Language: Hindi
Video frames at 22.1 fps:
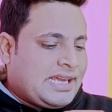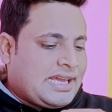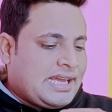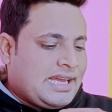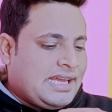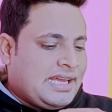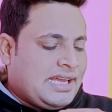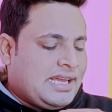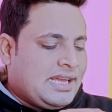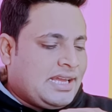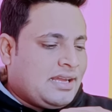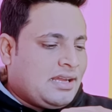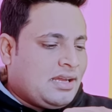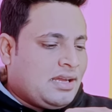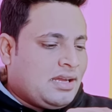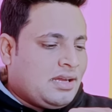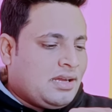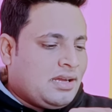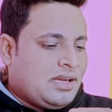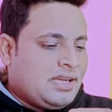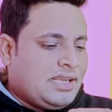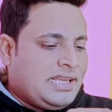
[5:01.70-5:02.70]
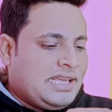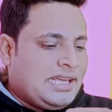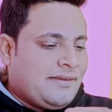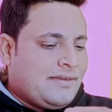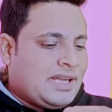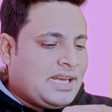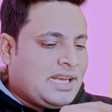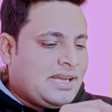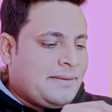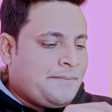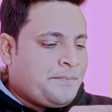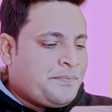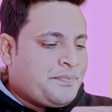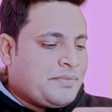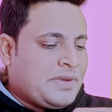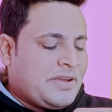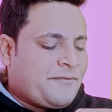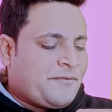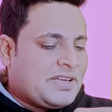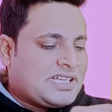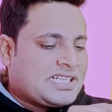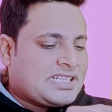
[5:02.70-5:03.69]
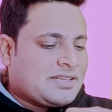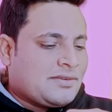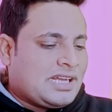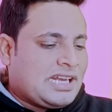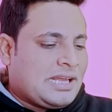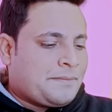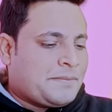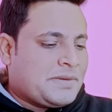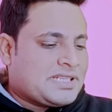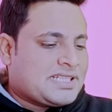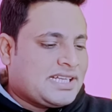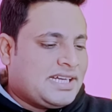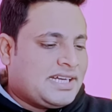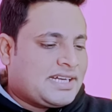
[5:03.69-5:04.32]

एक है ये वाला मैं फर्स्ट वाला अपना